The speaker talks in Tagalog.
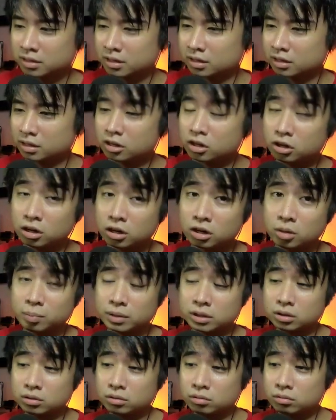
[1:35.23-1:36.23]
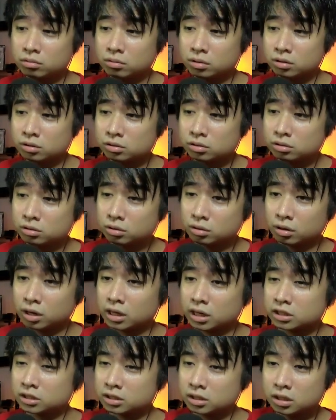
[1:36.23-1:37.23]
Ang, ang lupit nung ano dun no,
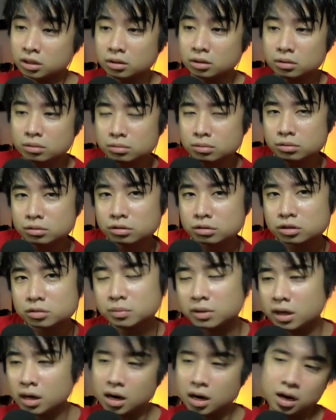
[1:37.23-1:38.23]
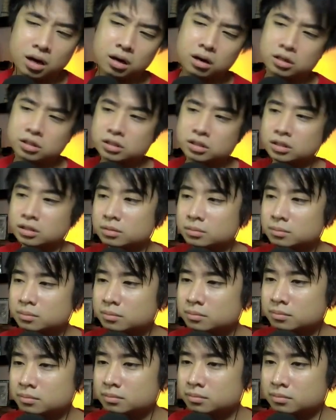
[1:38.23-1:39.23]
excuse me, ang angas eh.
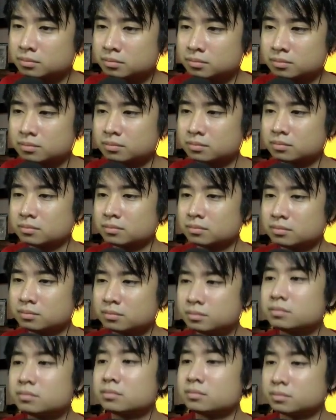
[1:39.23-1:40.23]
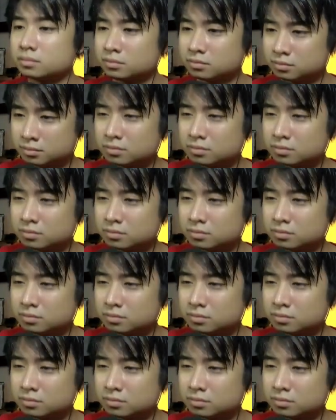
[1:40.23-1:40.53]
Nga sa kupal, gitnang daliri